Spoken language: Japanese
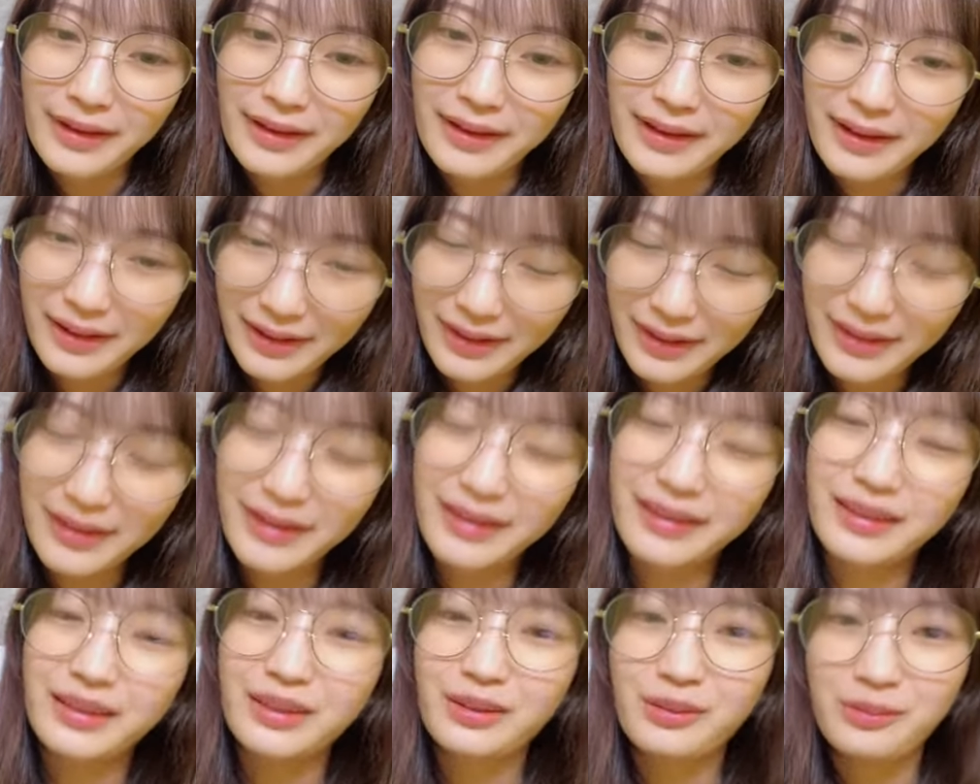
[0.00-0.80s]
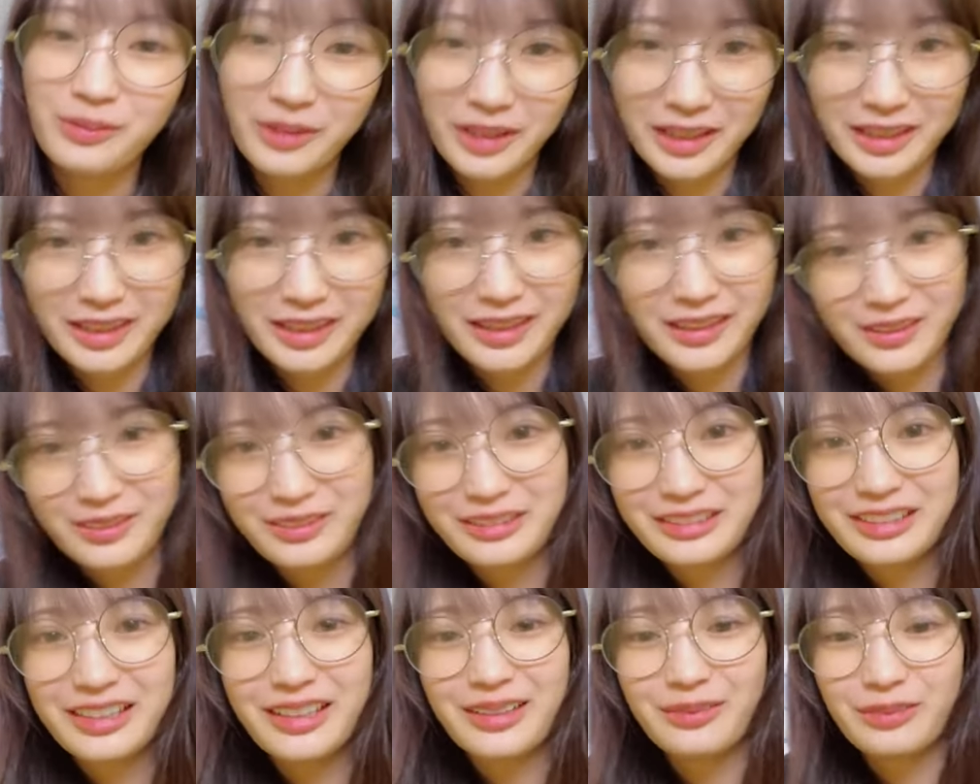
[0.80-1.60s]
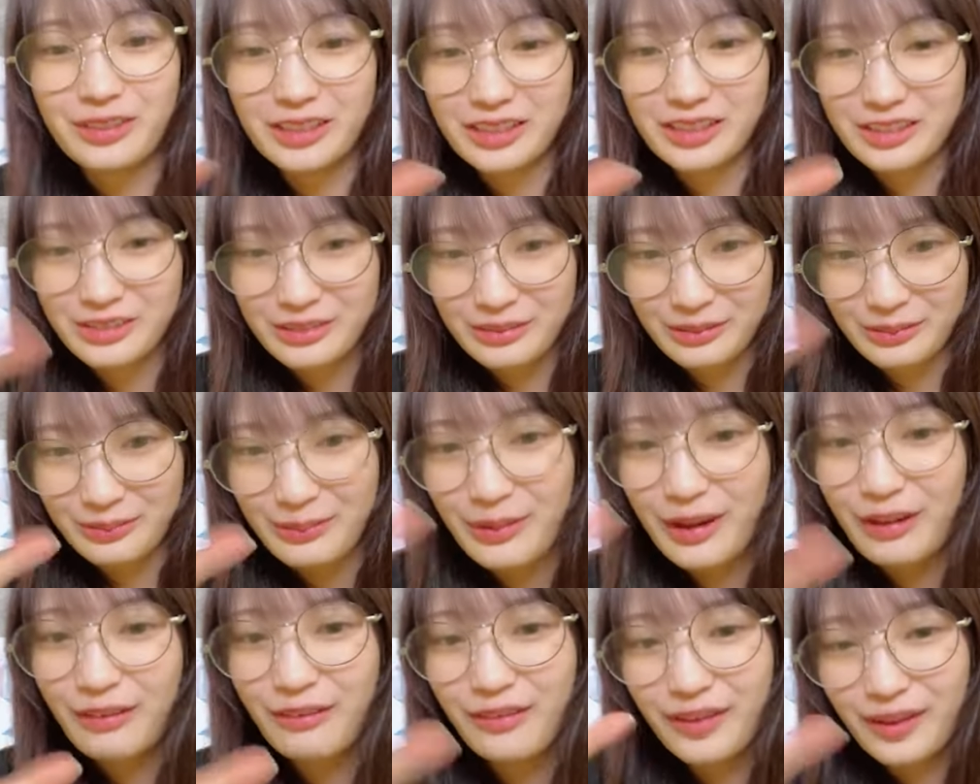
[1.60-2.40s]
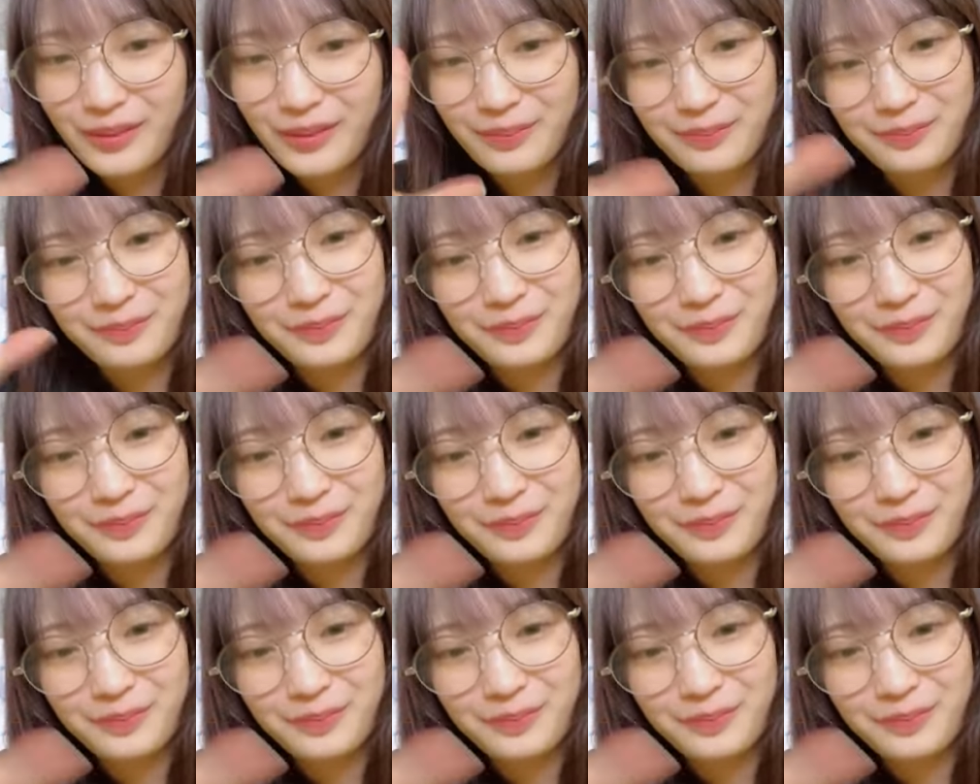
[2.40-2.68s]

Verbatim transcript: はい今日もありがとうございますこんばんは